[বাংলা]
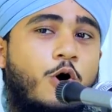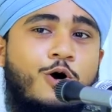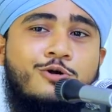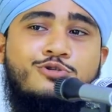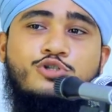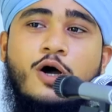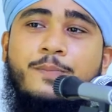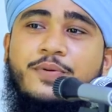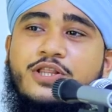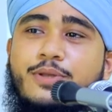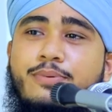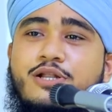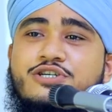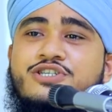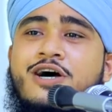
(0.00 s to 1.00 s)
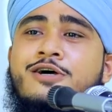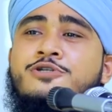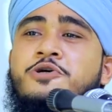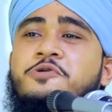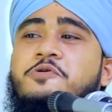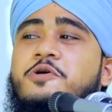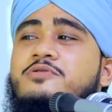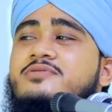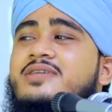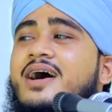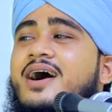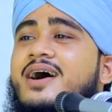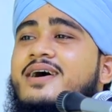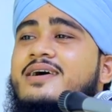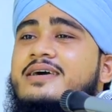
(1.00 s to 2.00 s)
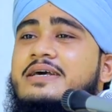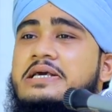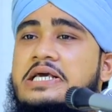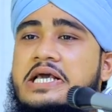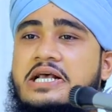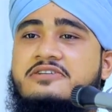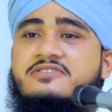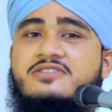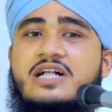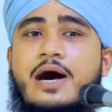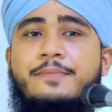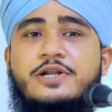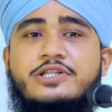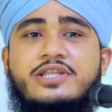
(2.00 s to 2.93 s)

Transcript: অর্ধ পৃথিবীর শাসন কর্তা ইসলামের